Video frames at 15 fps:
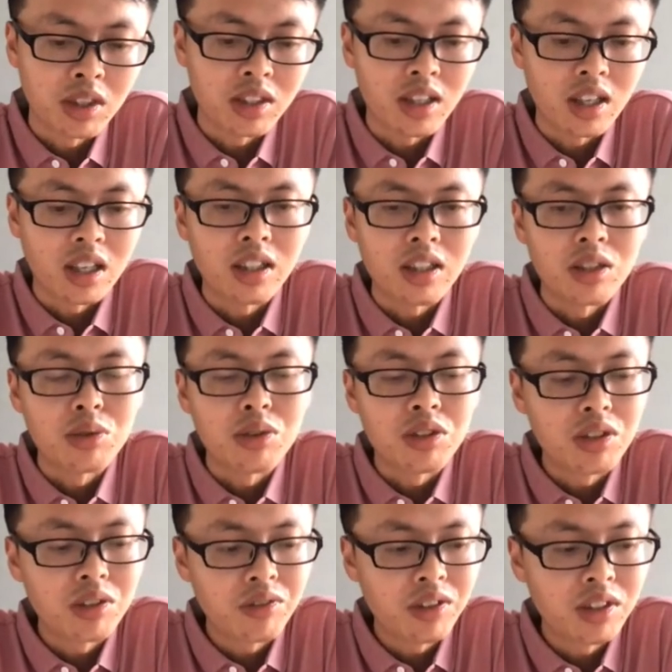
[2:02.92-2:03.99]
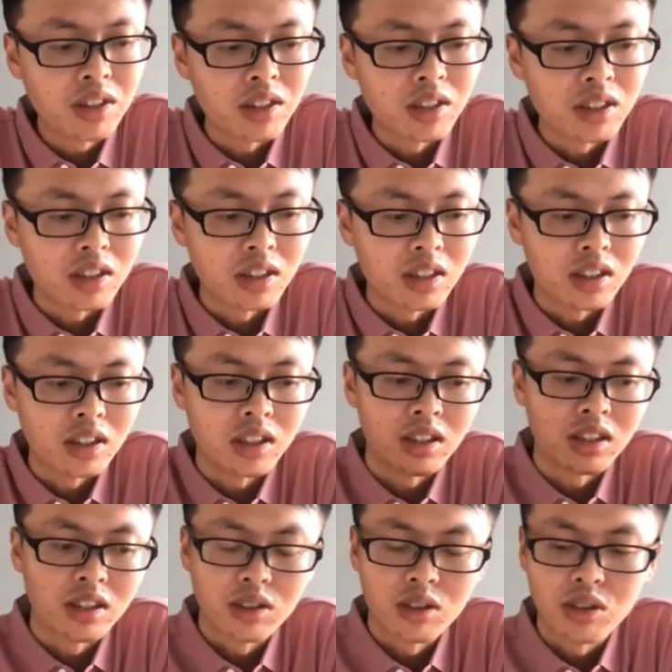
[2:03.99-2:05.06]
在腾讯计费的一个
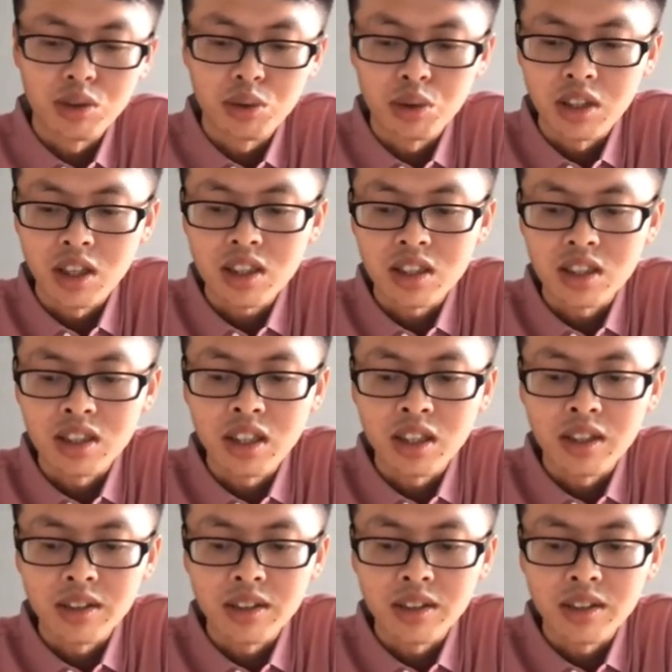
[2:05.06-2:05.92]
最佳实践。